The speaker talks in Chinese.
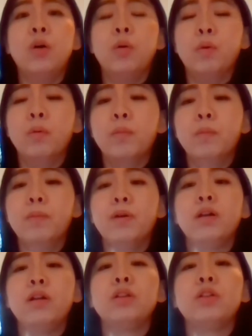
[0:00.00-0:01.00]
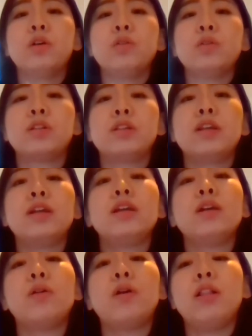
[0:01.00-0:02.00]
我们都习
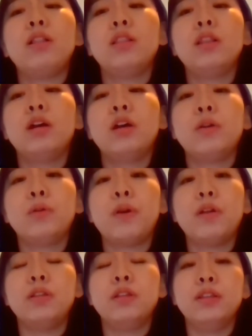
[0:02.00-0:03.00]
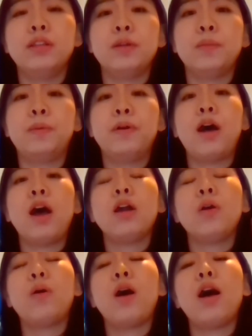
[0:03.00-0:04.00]
惯了原地徘
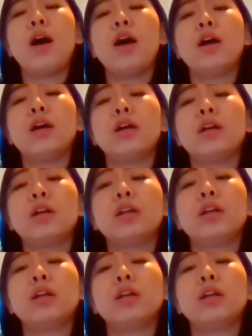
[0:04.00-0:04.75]
徊，